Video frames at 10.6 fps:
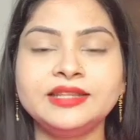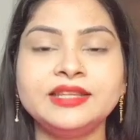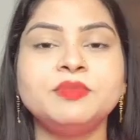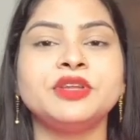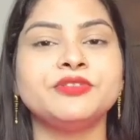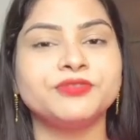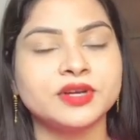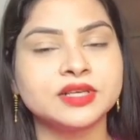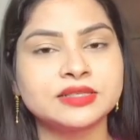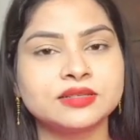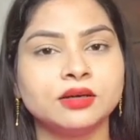ये थी मेरी
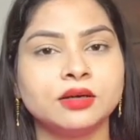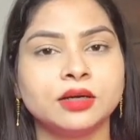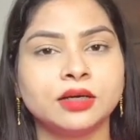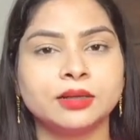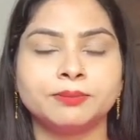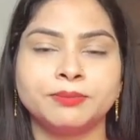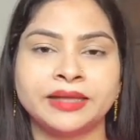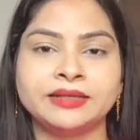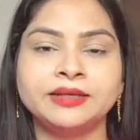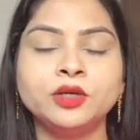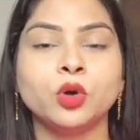फर्स्ट
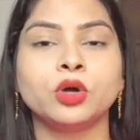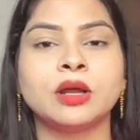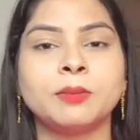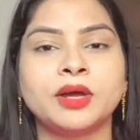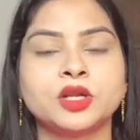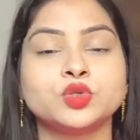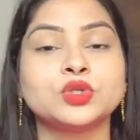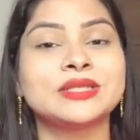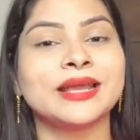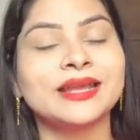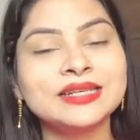मेथड uh, और हमारा
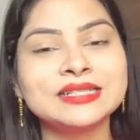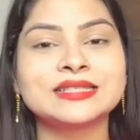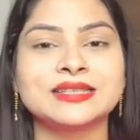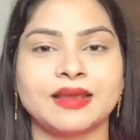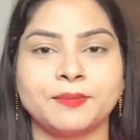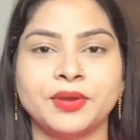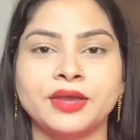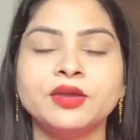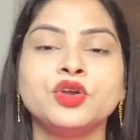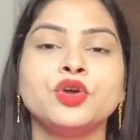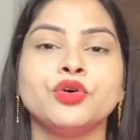जो सेकंड स्टेप
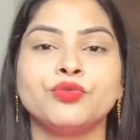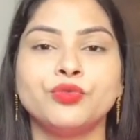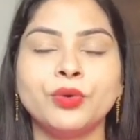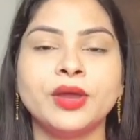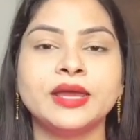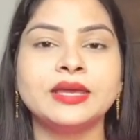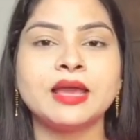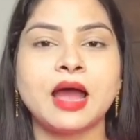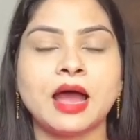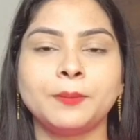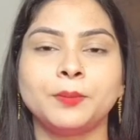है वो है
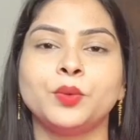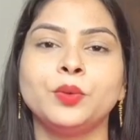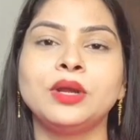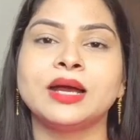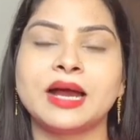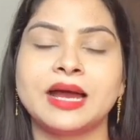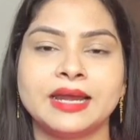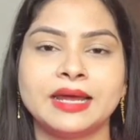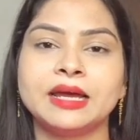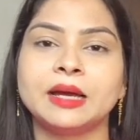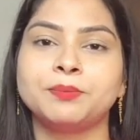कि आपको
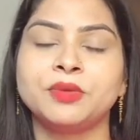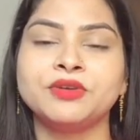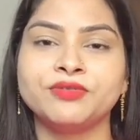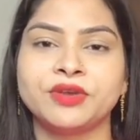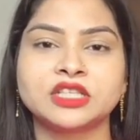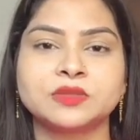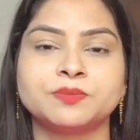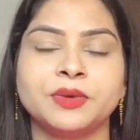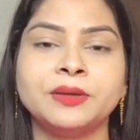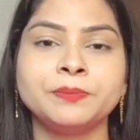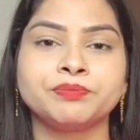लगाना है अपने फेस
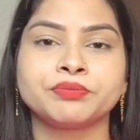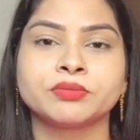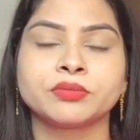पे